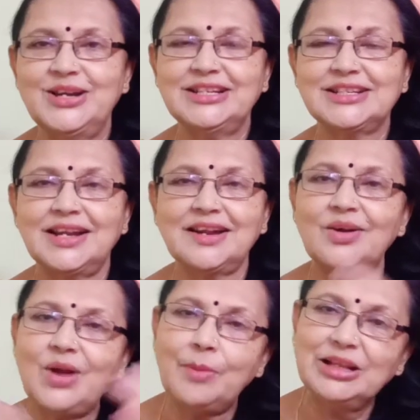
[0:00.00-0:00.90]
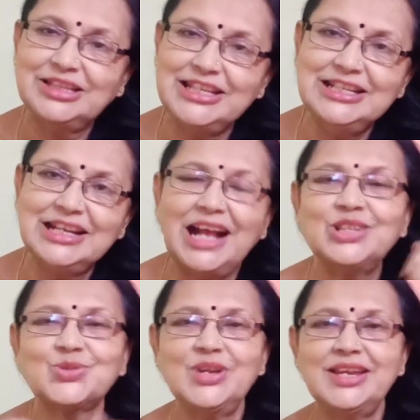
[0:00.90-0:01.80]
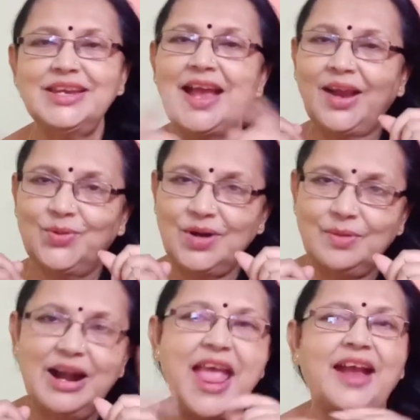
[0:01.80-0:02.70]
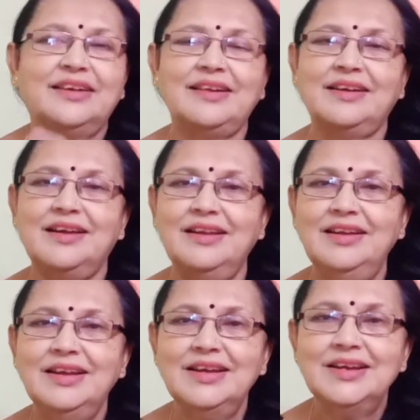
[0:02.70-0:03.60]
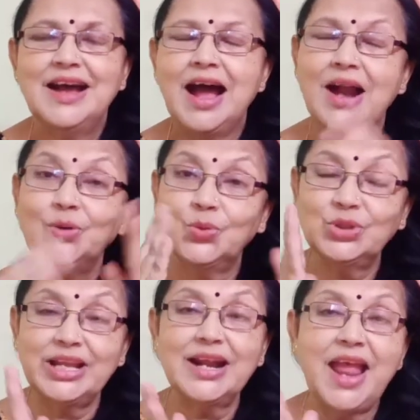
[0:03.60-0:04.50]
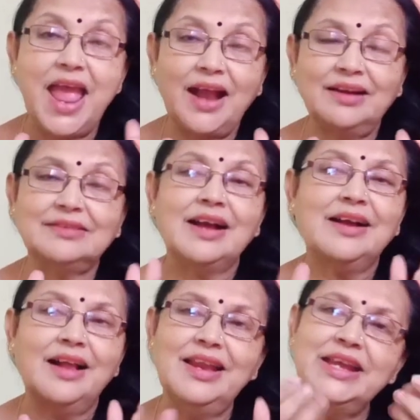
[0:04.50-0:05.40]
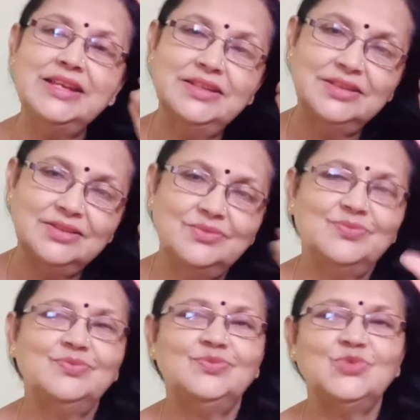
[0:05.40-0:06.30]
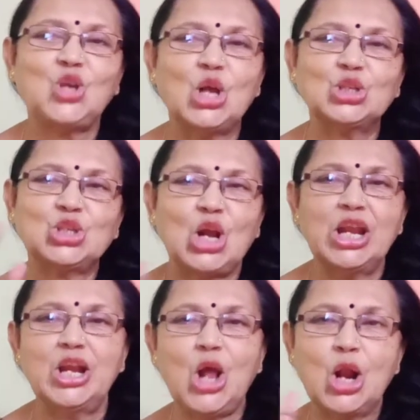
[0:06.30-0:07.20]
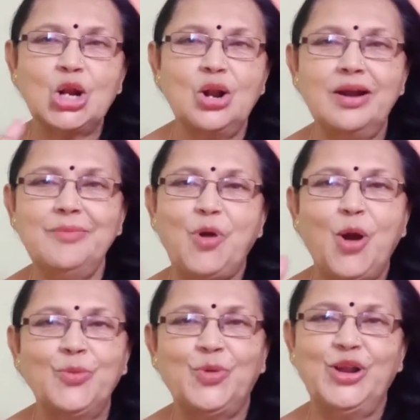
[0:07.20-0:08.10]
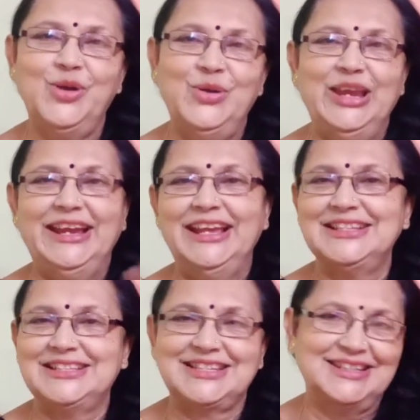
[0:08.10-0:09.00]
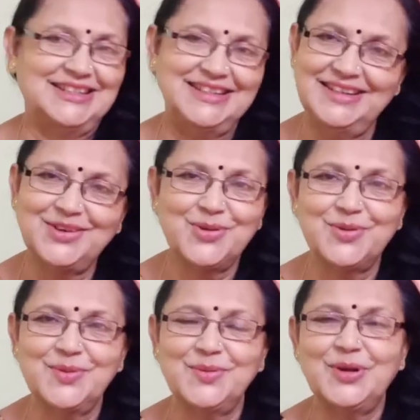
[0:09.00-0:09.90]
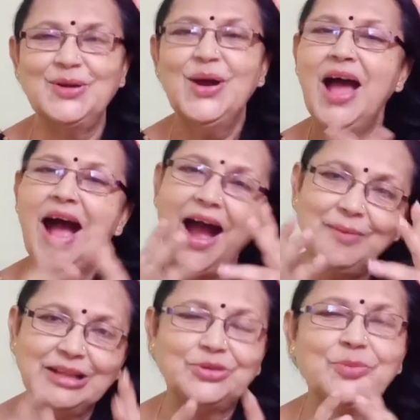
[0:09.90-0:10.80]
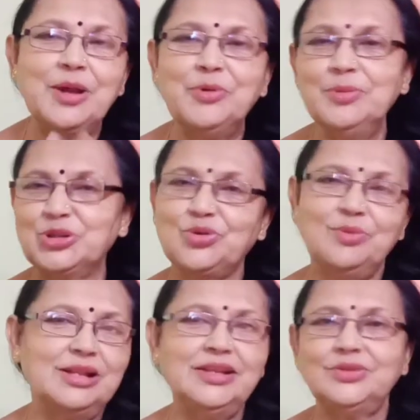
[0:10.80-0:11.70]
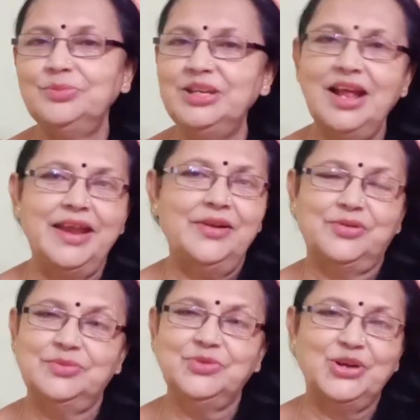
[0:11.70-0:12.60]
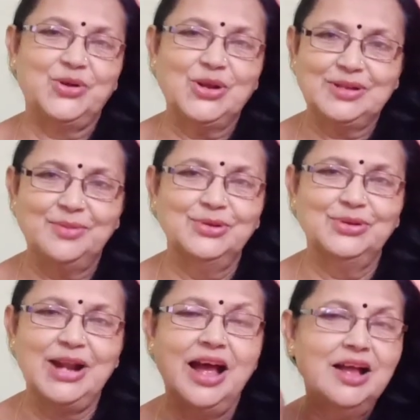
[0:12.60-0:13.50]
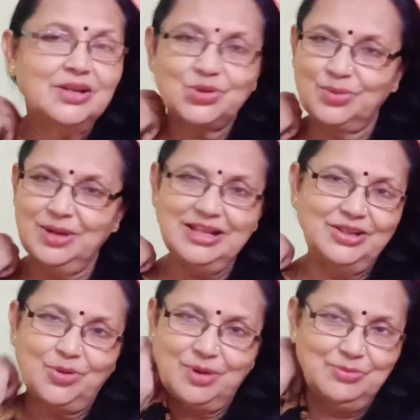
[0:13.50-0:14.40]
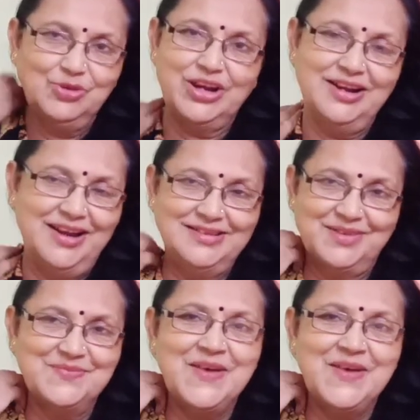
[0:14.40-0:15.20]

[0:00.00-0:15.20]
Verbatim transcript: অনেক জ্বালা কারণ আমার তিন কাল চলে গিয়ে এখন আমার একটা কাল আর ওদের একটা কালেই ছড়ছড়ে নাড়ে নড়ে হয়ে গেছে কী করবো বলো আবার তোমরা বলবে সমাধি তুমি না এরকম করে কথা বলো না সমাধি তোমার মুখে না এটা